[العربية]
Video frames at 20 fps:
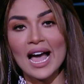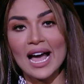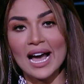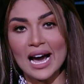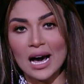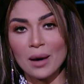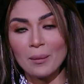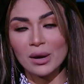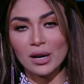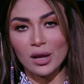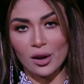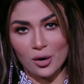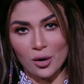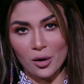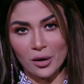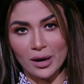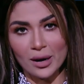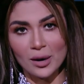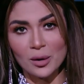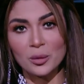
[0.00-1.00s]
عمل
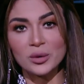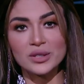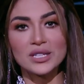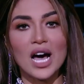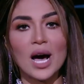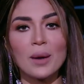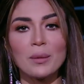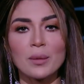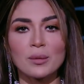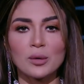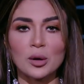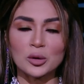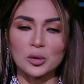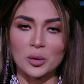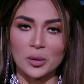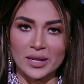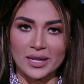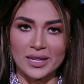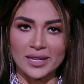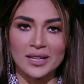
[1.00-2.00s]
الراجل ودعم
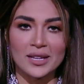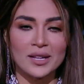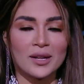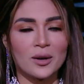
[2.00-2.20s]
مراته ليه